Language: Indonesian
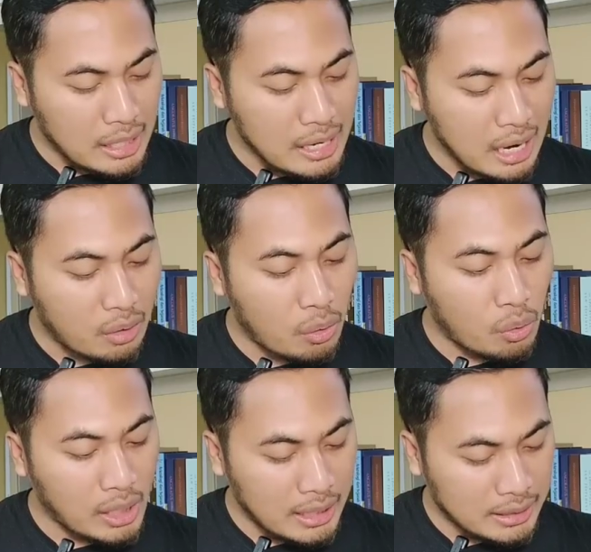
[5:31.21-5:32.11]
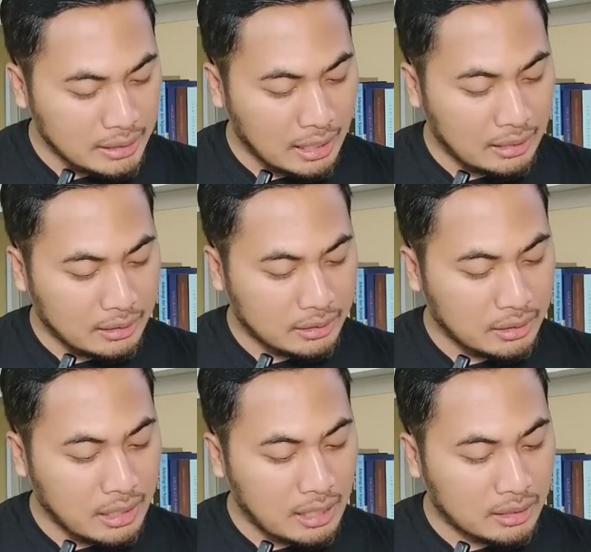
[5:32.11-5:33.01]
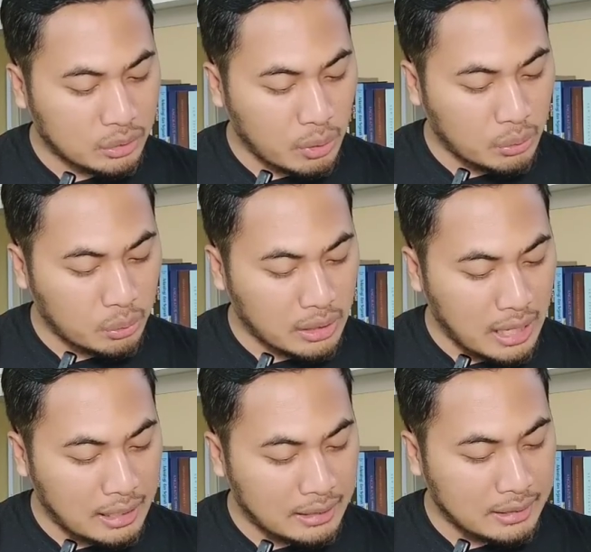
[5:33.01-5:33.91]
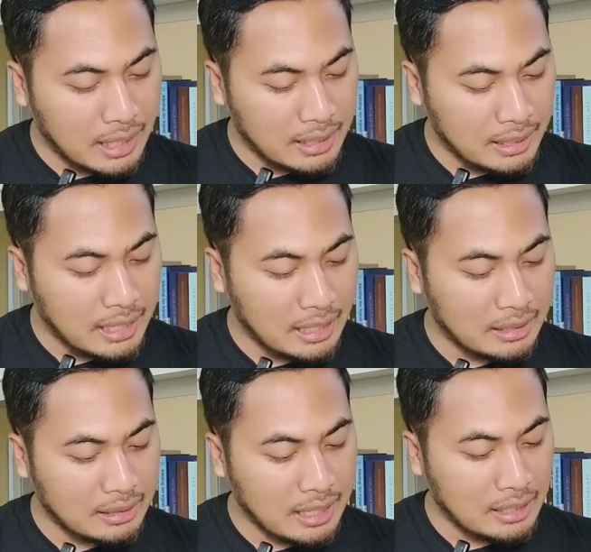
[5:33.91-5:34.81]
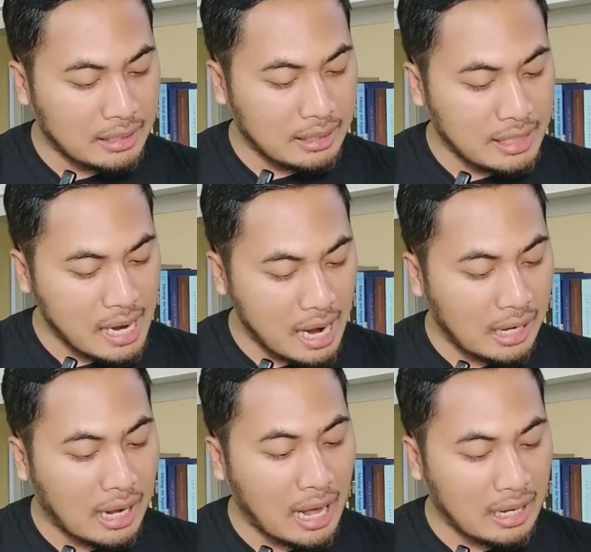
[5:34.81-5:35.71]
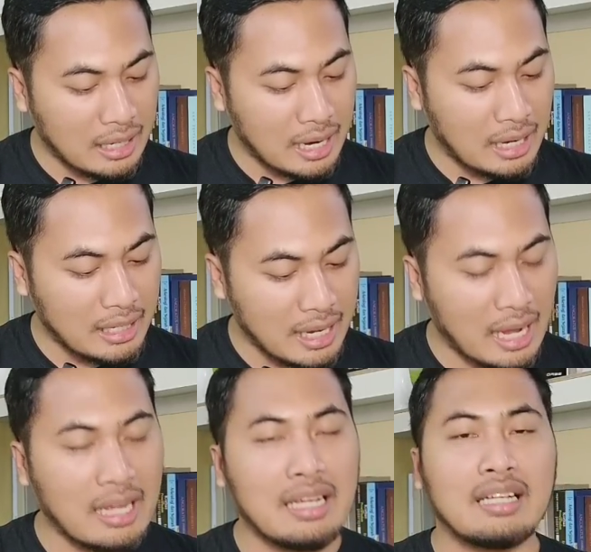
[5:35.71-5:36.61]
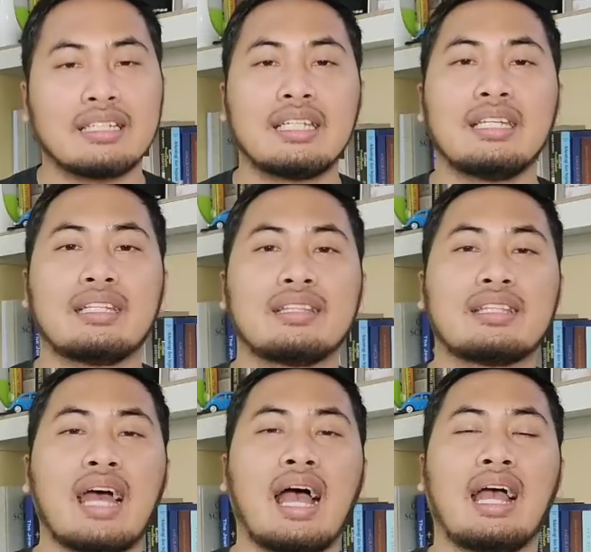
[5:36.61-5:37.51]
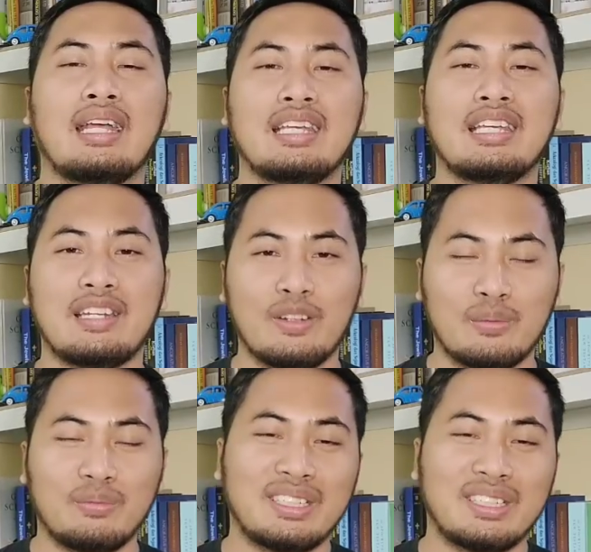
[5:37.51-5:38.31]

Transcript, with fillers: yang olehnya segala sesuatu telah dijadikan dan yang karena dia kita hidup.